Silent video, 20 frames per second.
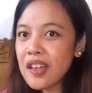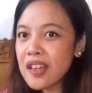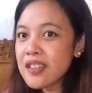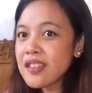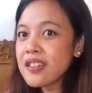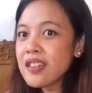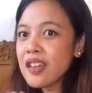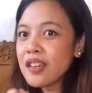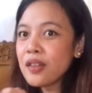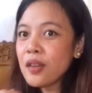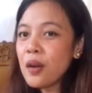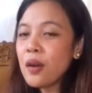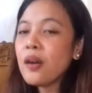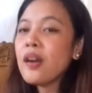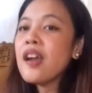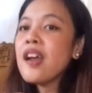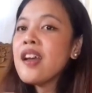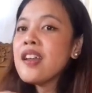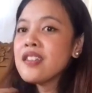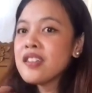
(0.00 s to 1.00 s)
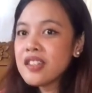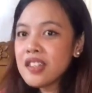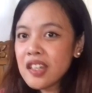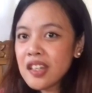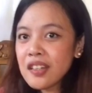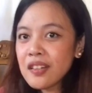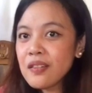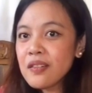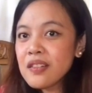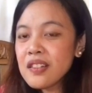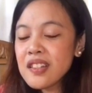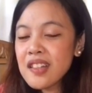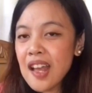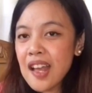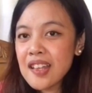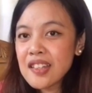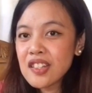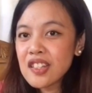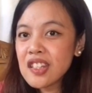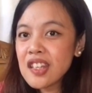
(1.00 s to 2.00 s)
is itong Chingo
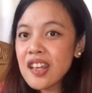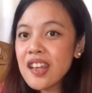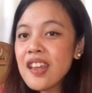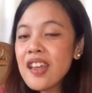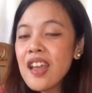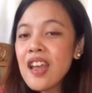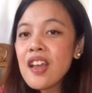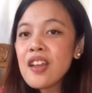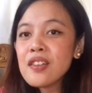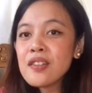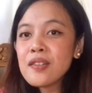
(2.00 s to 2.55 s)
Dachi.